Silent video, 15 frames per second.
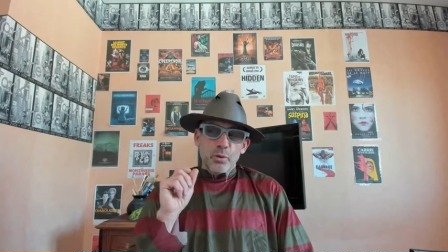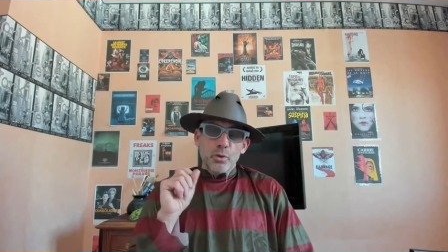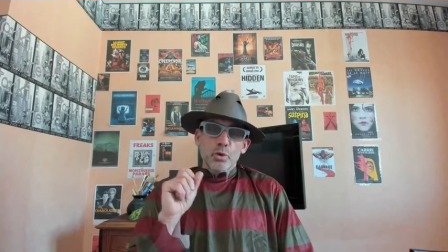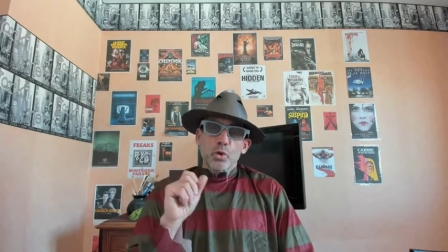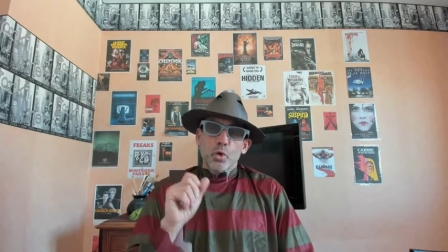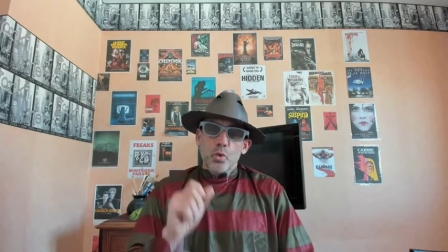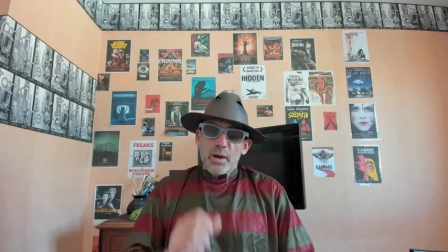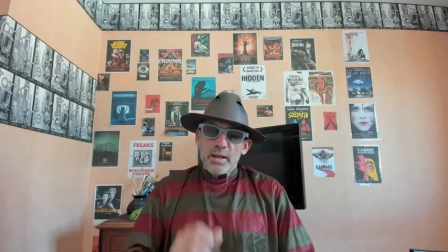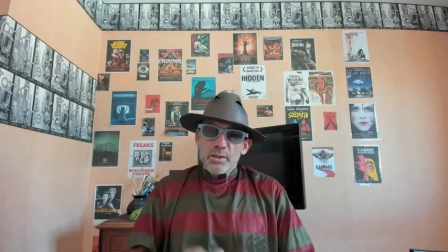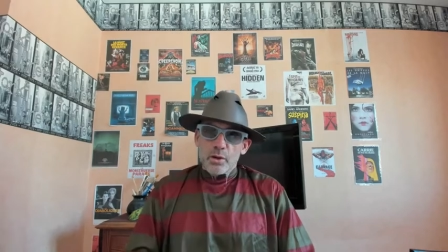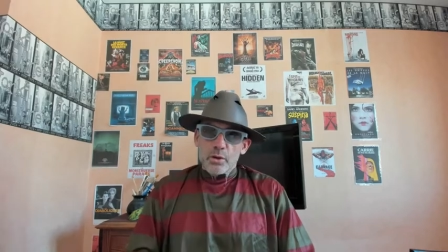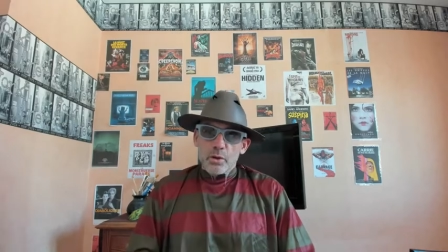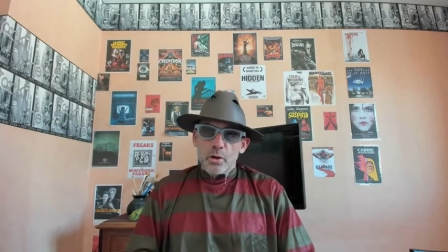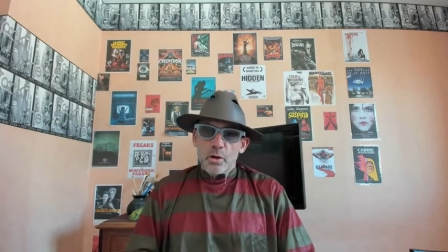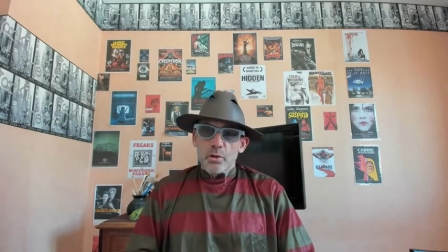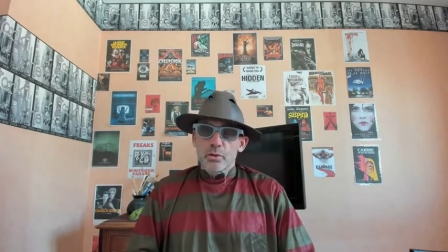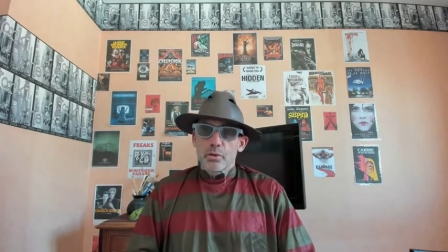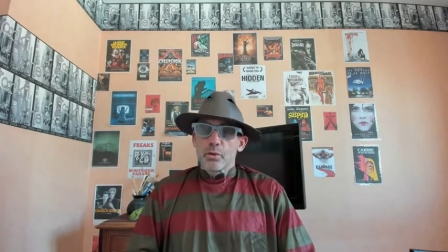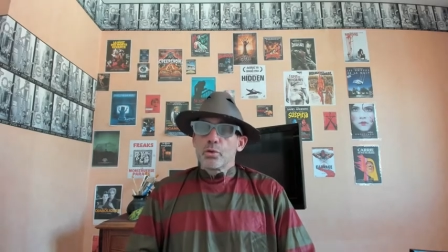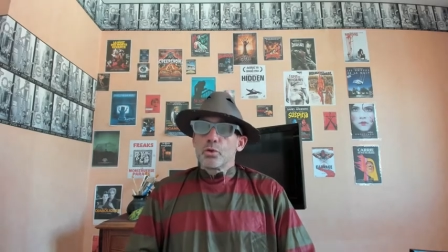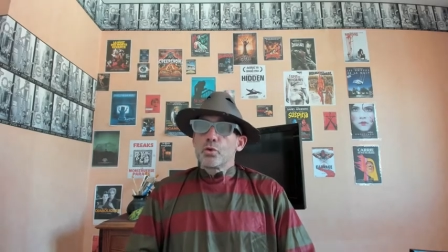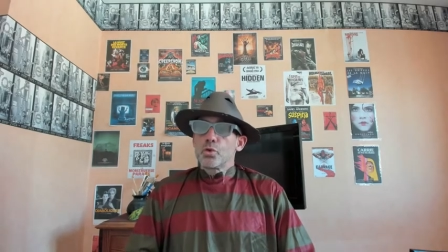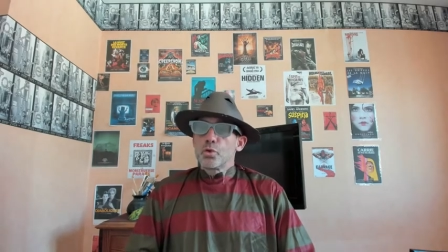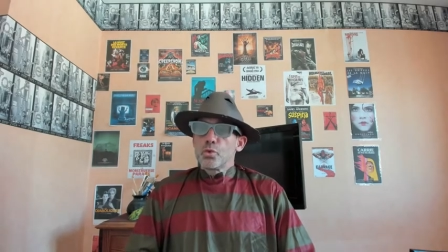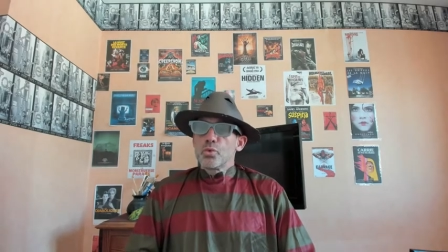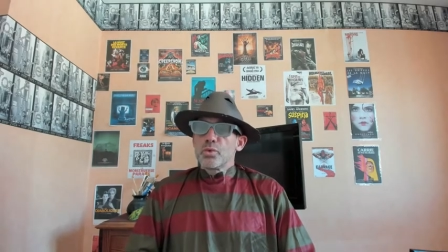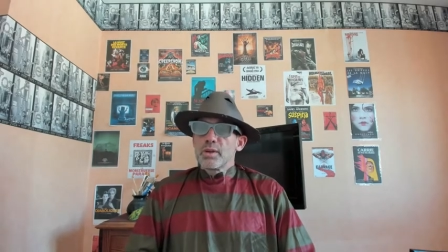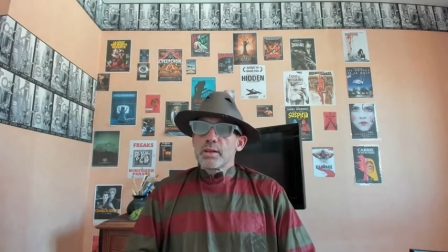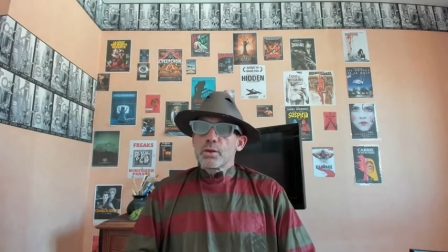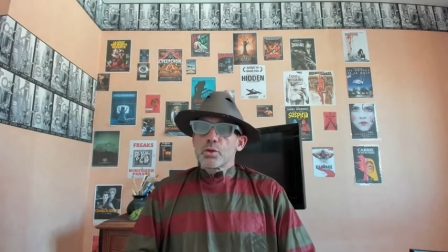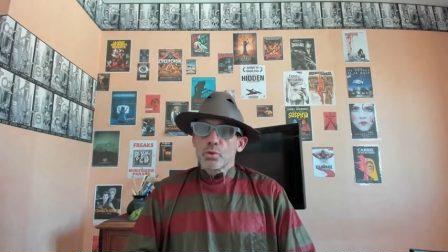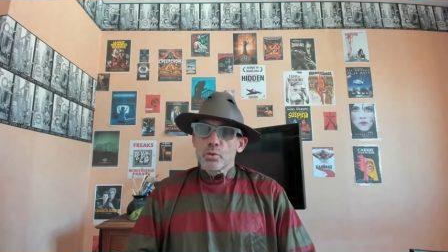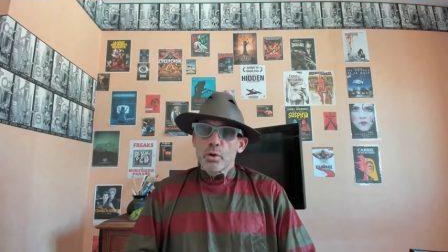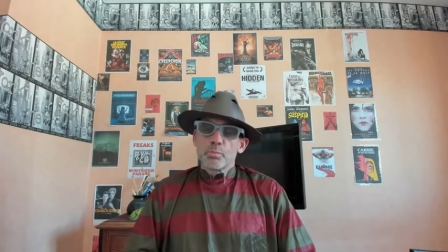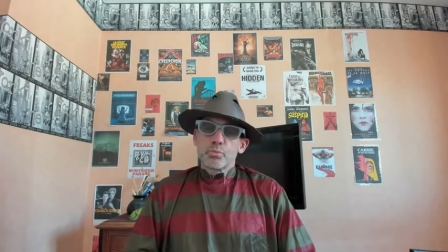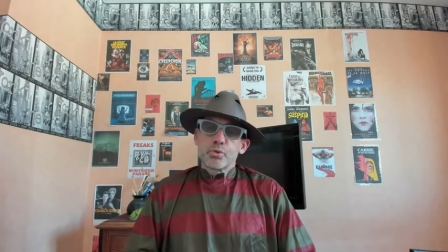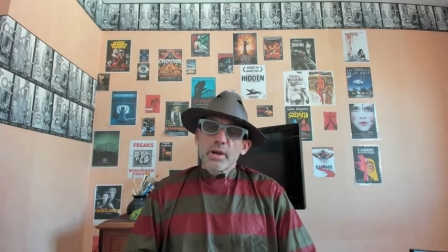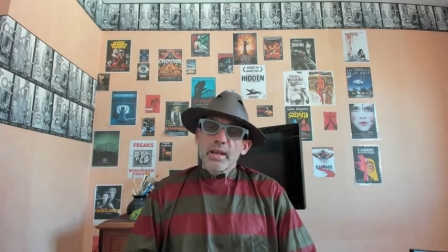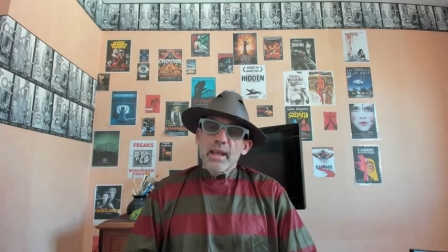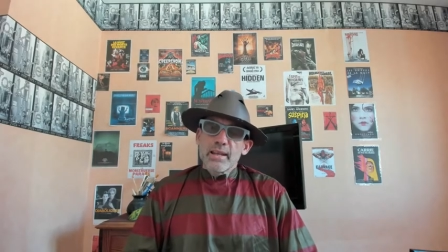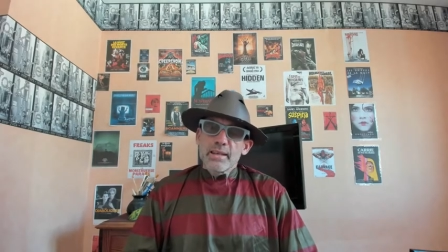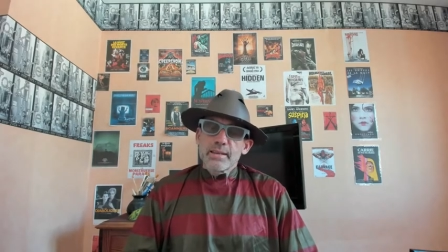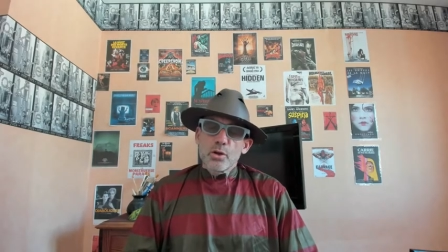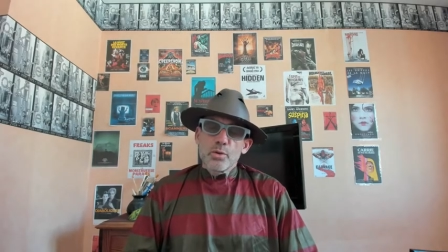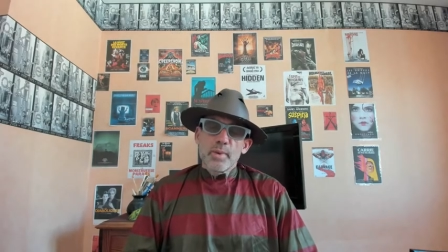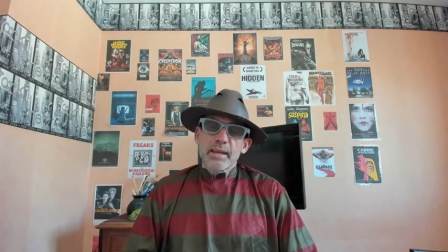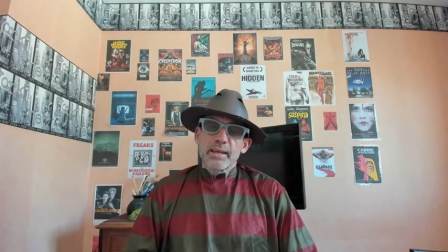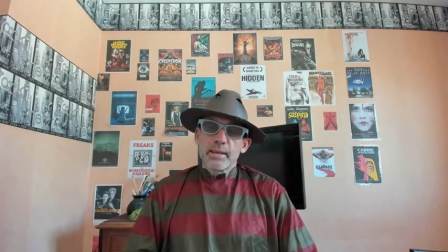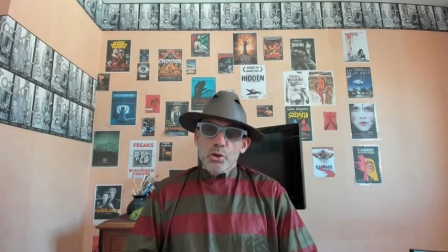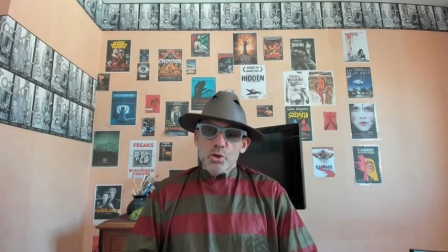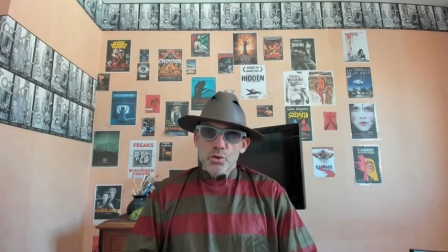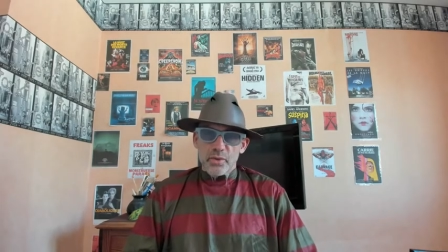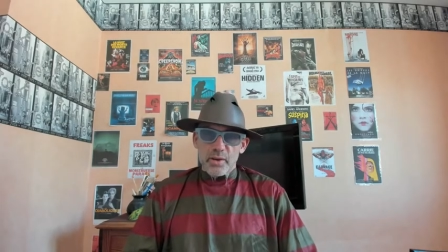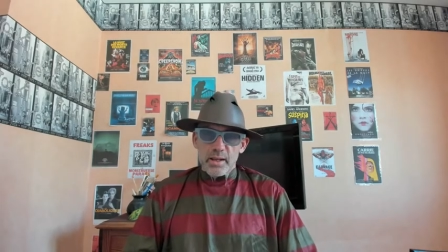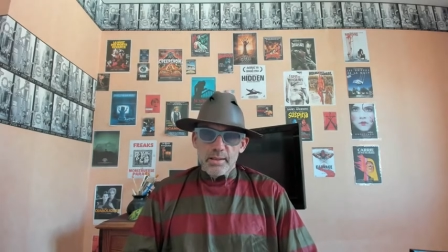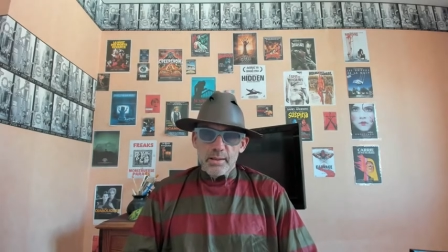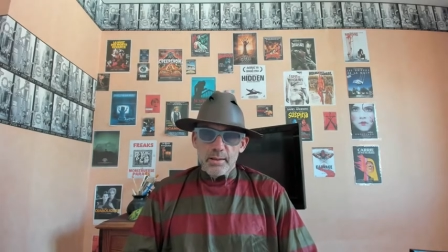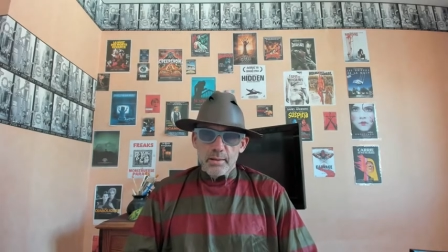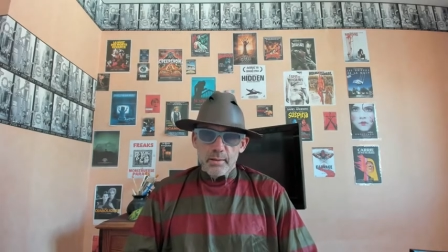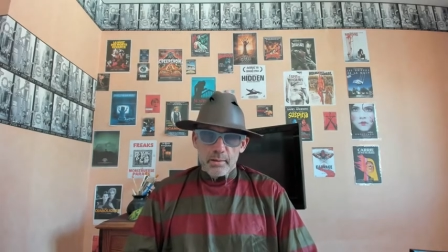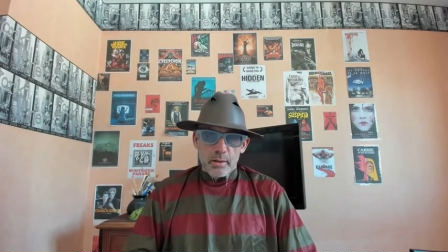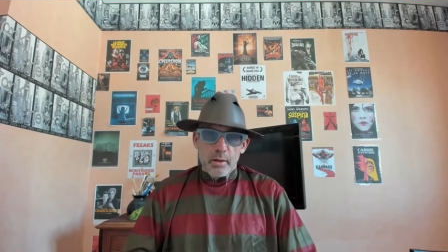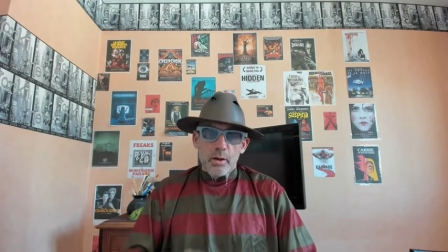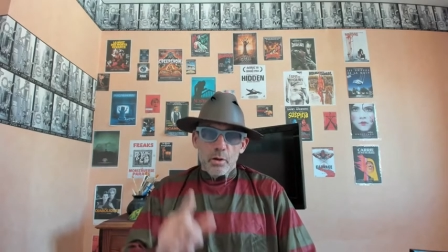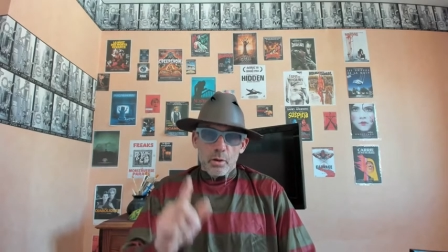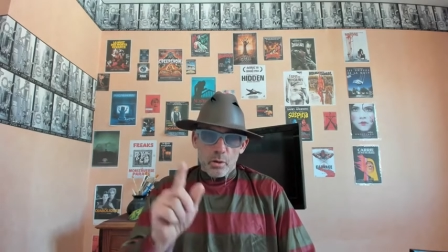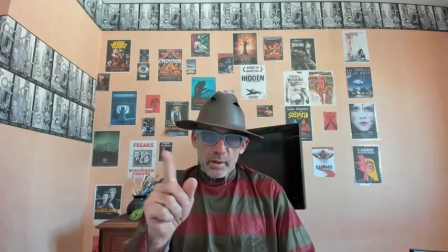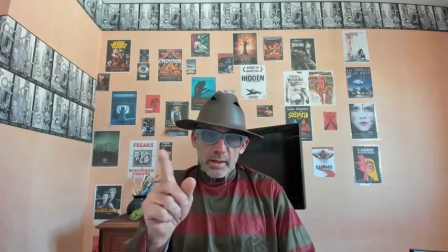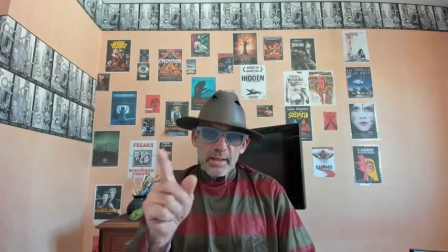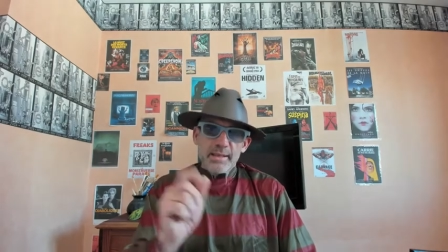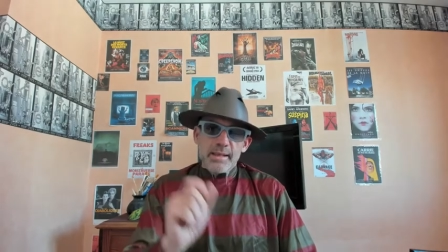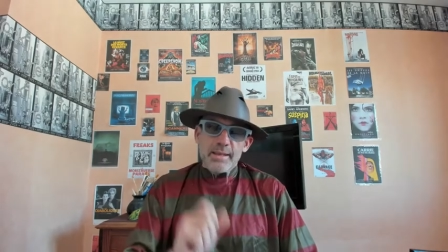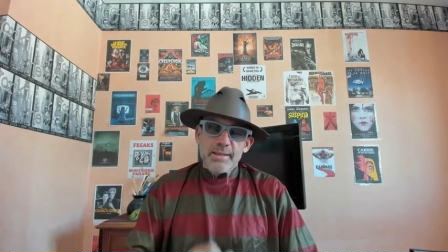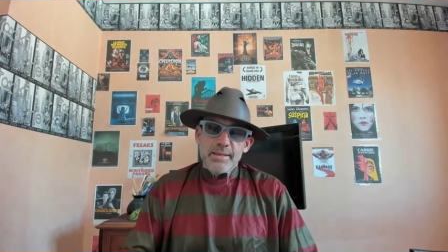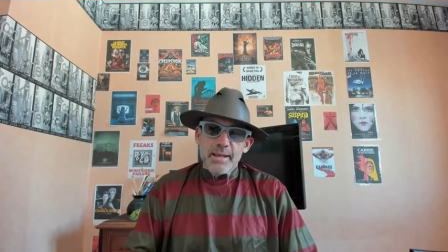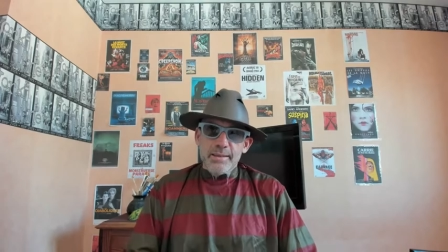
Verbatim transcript: 3h30 les jours pour réaliser le maquillage de Freddy. Regardez cette scène.